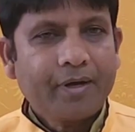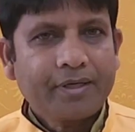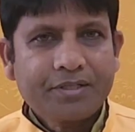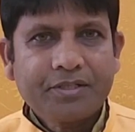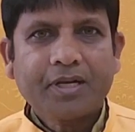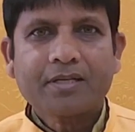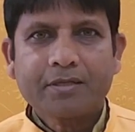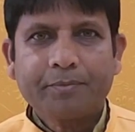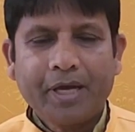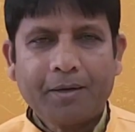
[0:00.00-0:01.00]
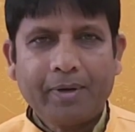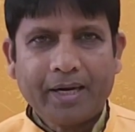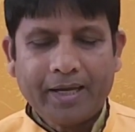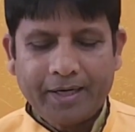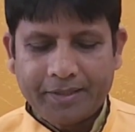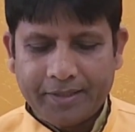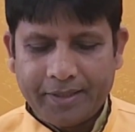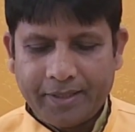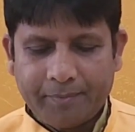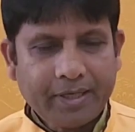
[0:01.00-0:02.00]
और इसी तरह से प्यार बनाए
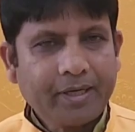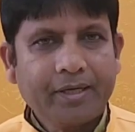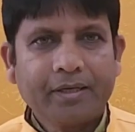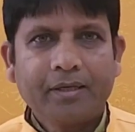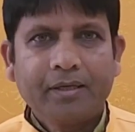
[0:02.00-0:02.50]
रखिए हमारे